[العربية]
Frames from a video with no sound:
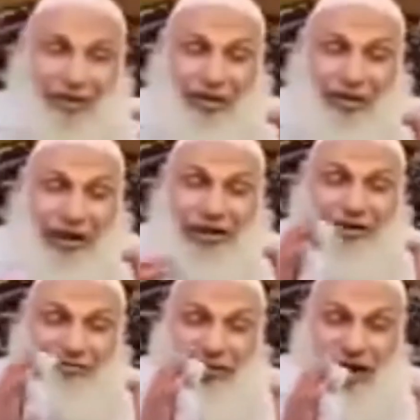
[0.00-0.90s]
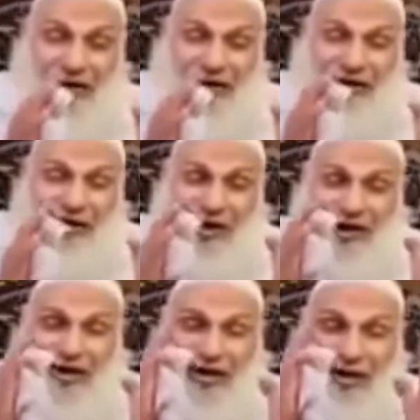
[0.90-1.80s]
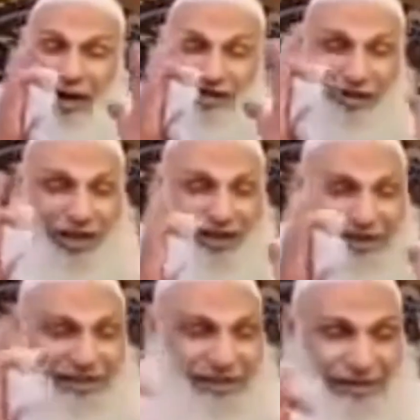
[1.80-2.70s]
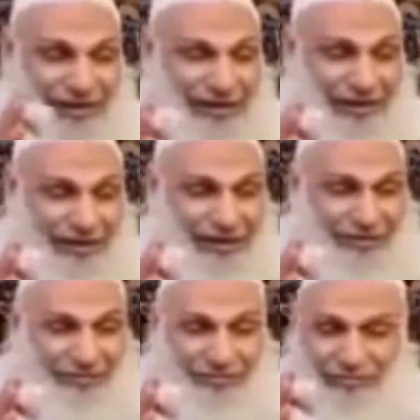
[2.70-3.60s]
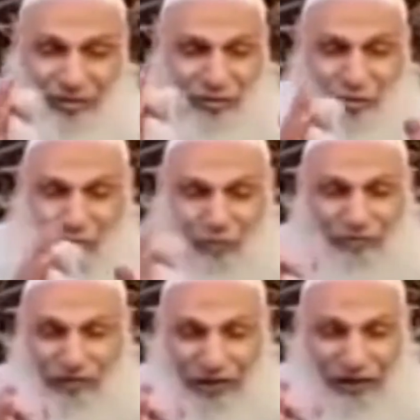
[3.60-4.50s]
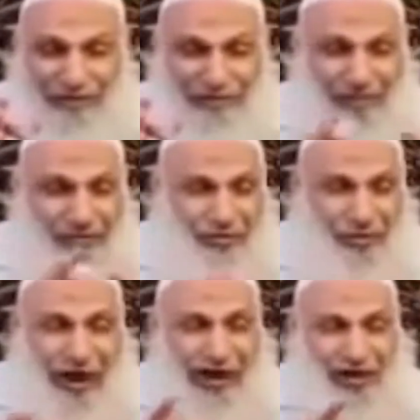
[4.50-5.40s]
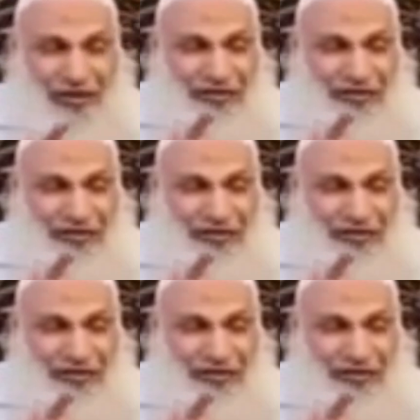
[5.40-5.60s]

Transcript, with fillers: لكن في الحقيقه العشاء السري بيقولوا فيه تلاقي